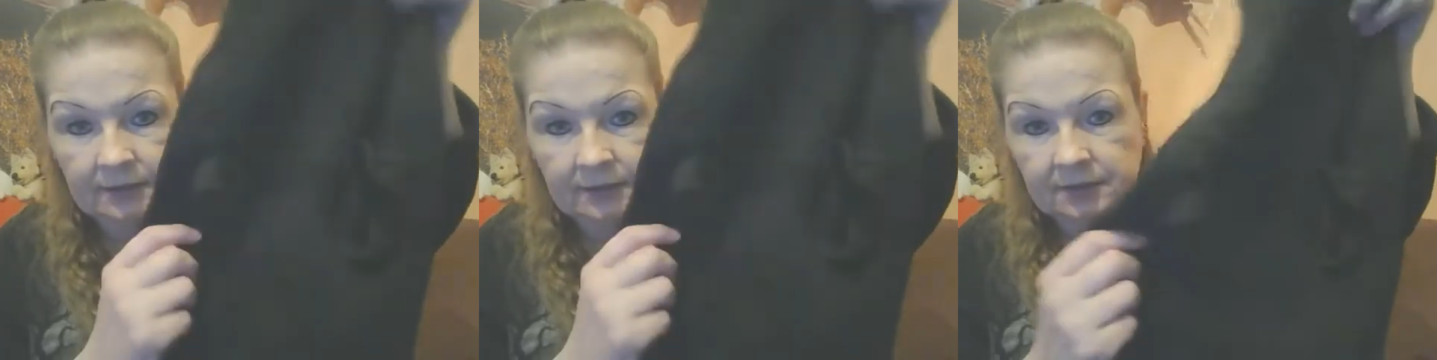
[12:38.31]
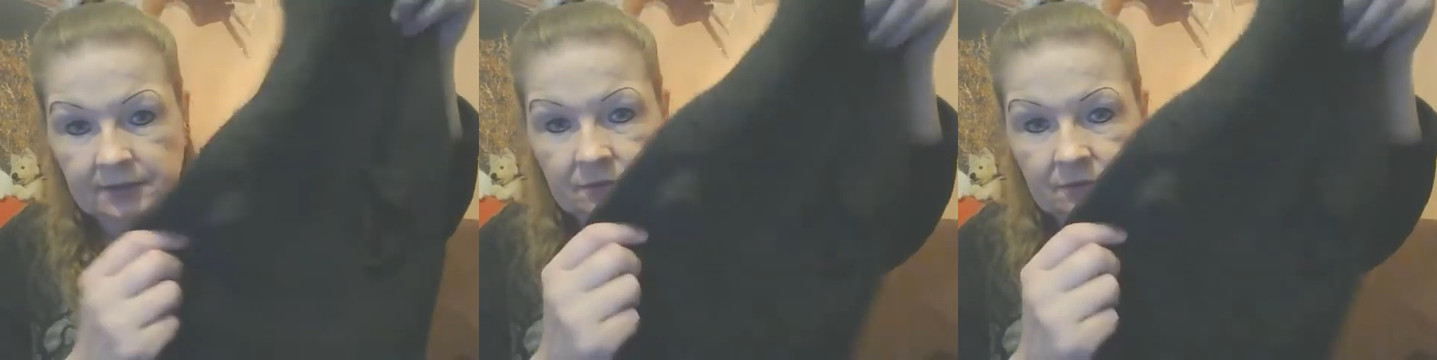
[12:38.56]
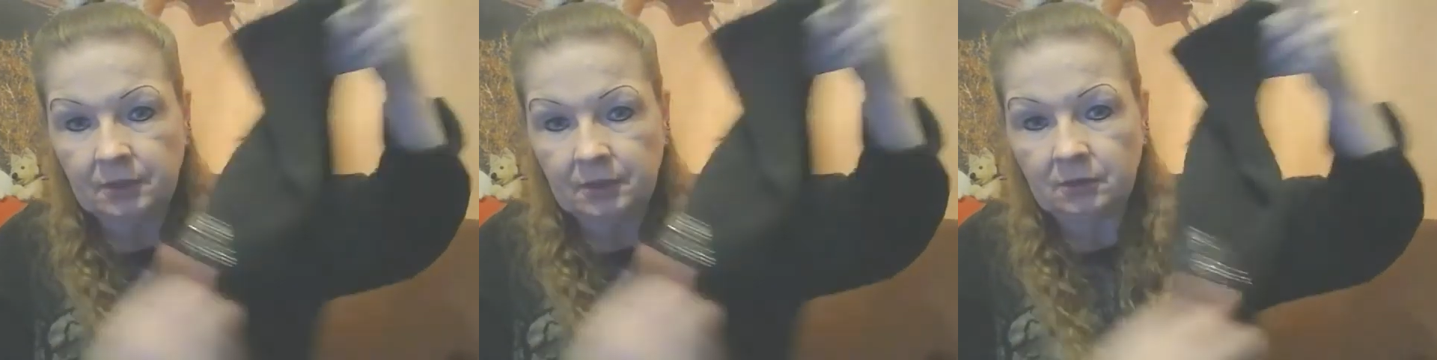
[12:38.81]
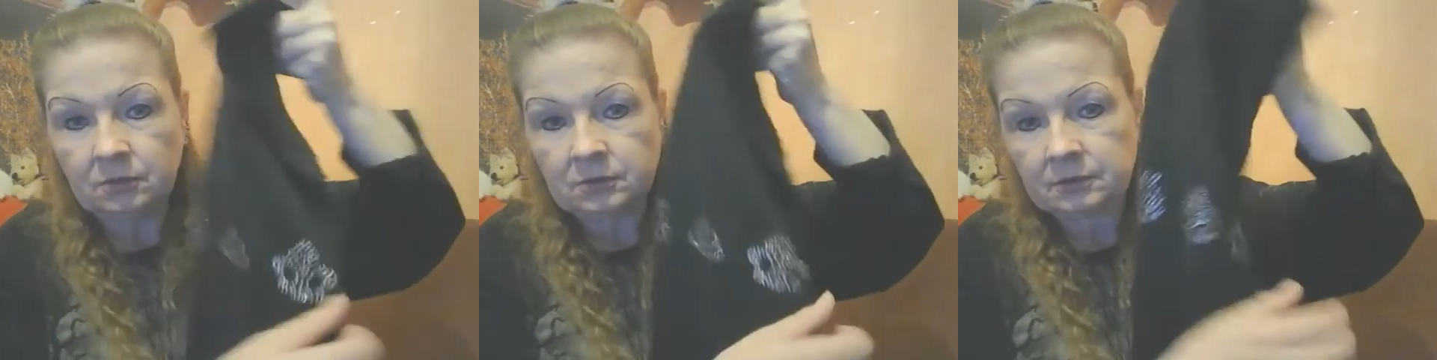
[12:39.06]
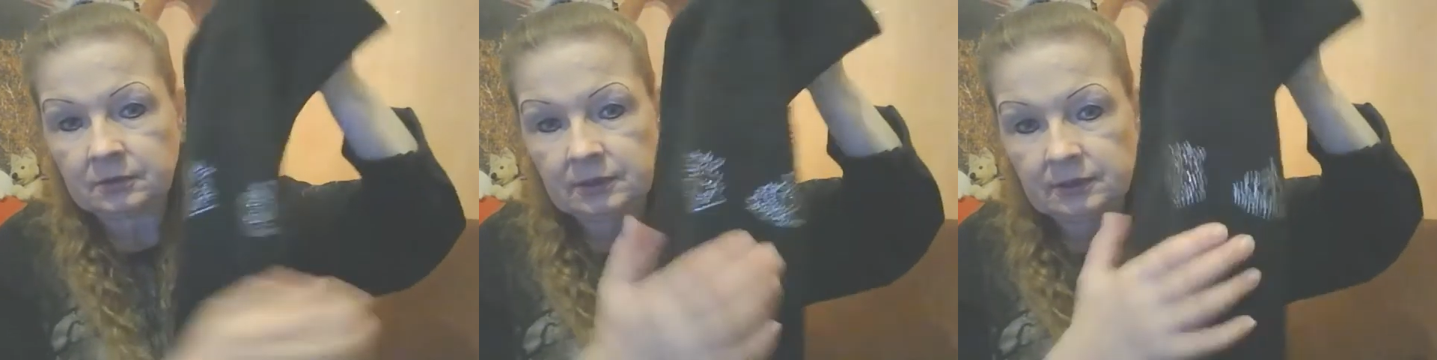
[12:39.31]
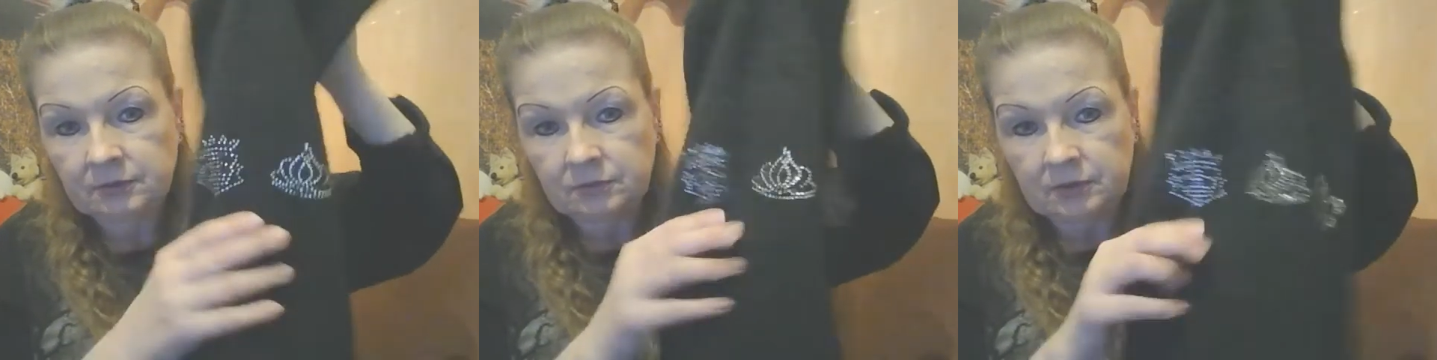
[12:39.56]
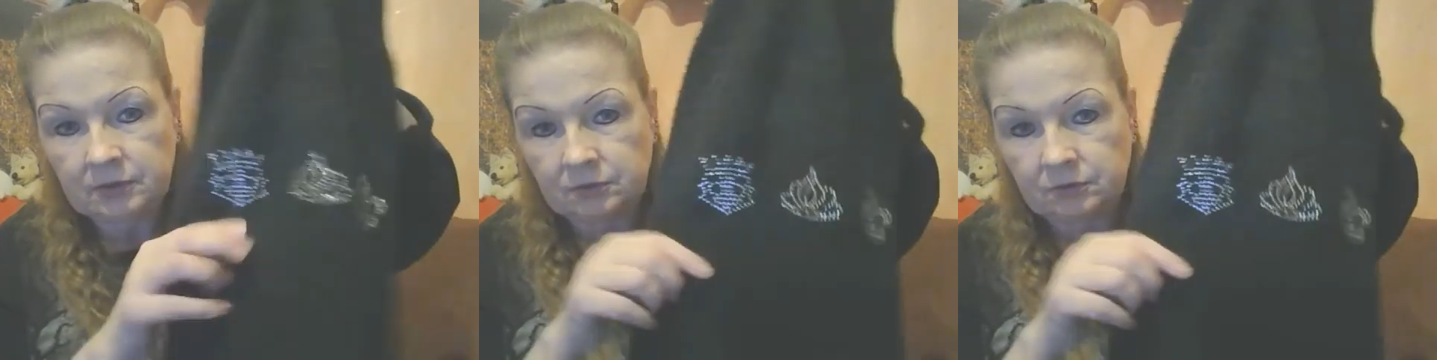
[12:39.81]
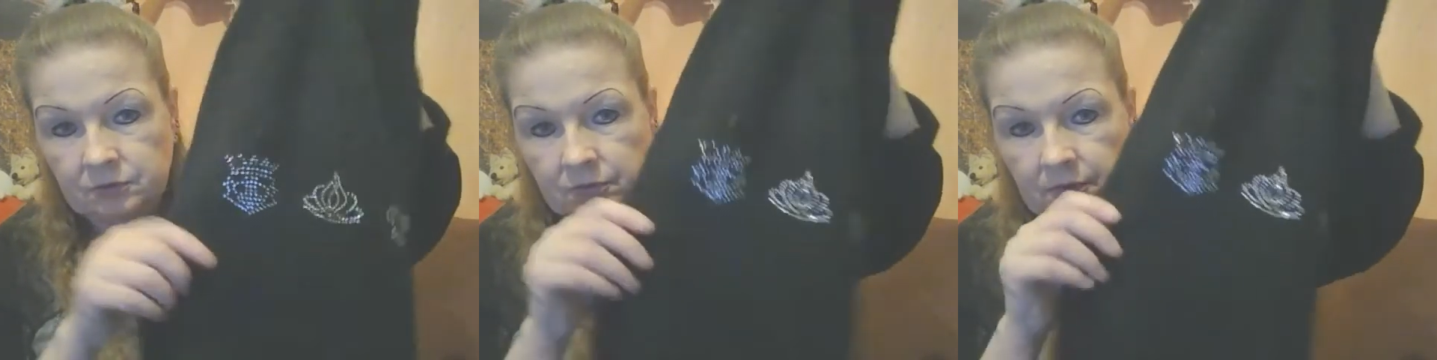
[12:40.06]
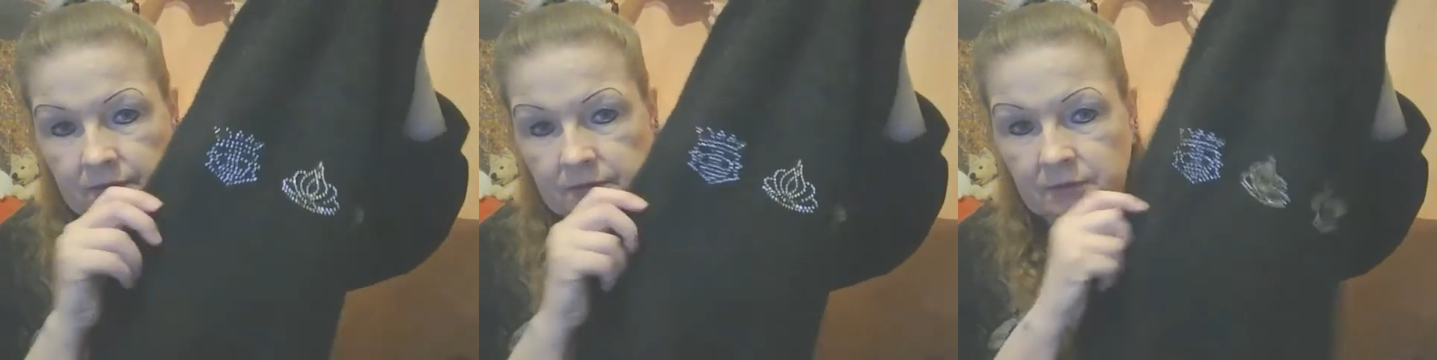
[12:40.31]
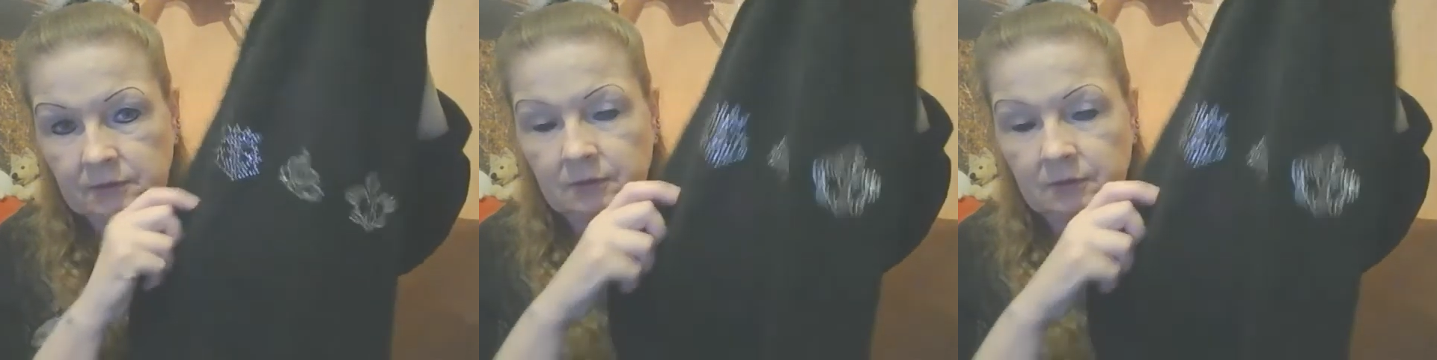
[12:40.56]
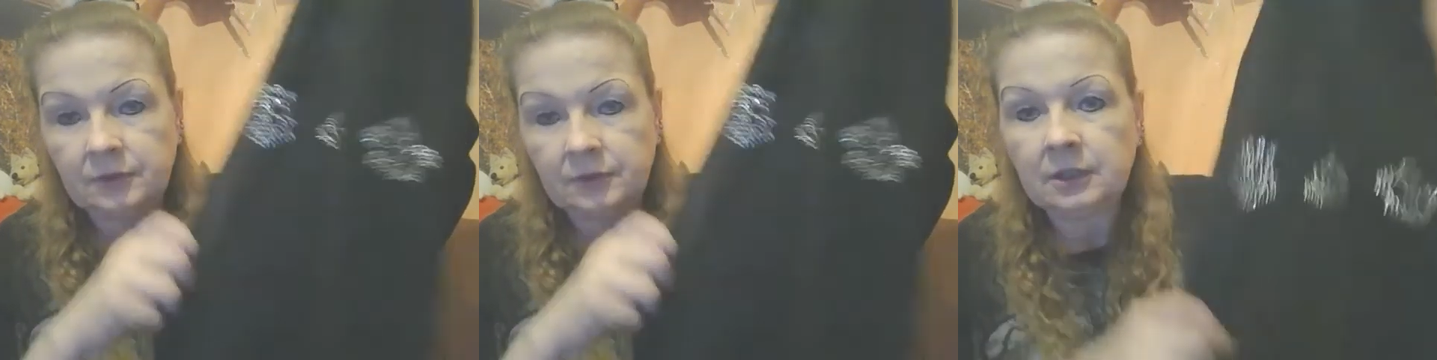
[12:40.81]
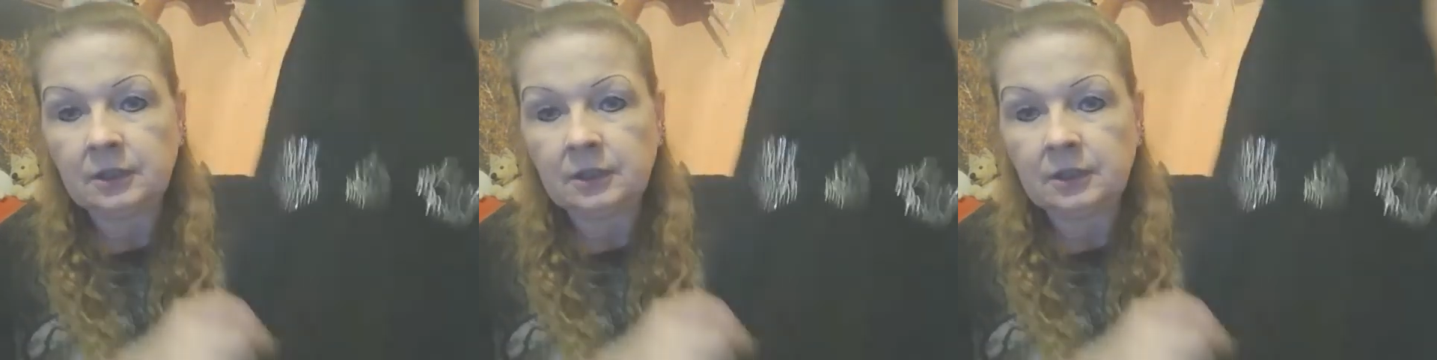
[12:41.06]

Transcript: der ist gebraucht. Der hat hier sogar noch so Glitzer drauf.